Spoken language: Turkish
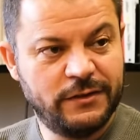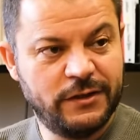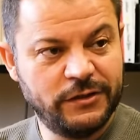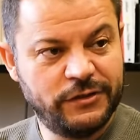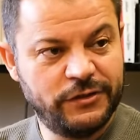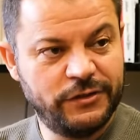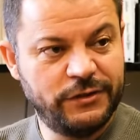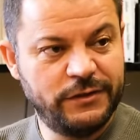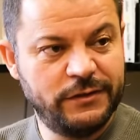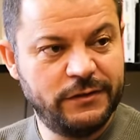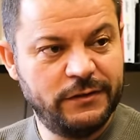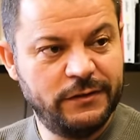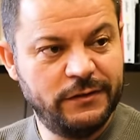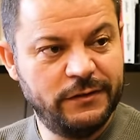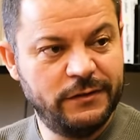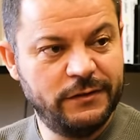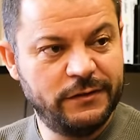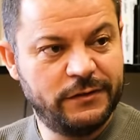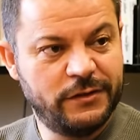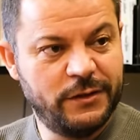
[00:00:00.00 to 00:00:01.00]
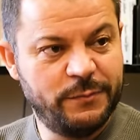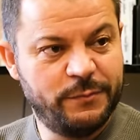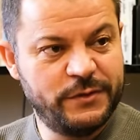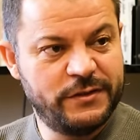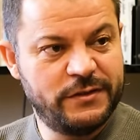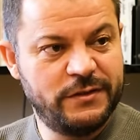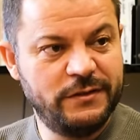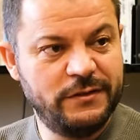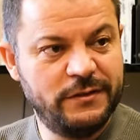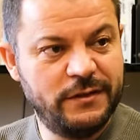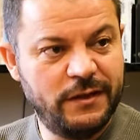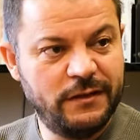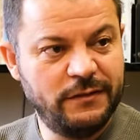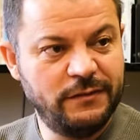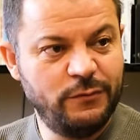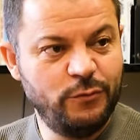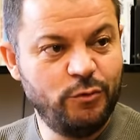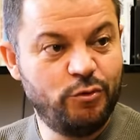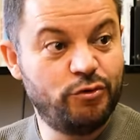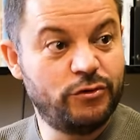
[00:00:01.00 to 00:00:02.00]
kaçış e,
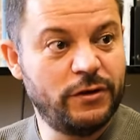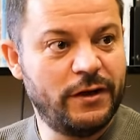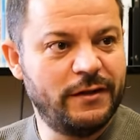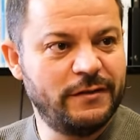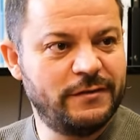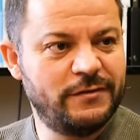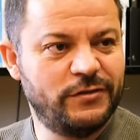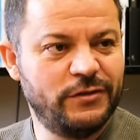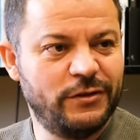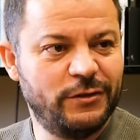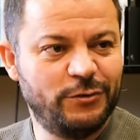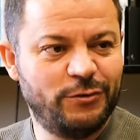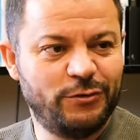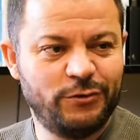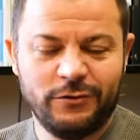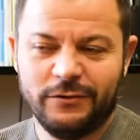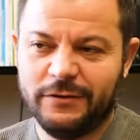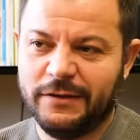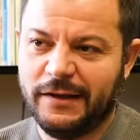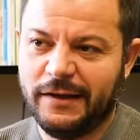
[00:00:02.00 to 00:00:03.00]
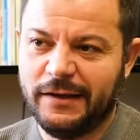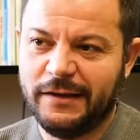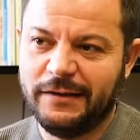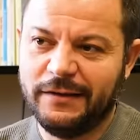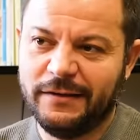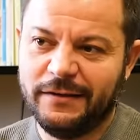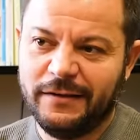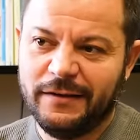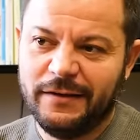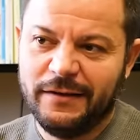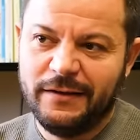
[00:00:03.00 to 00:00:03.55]
kapısından 3 tanesi çalışıyor. Yani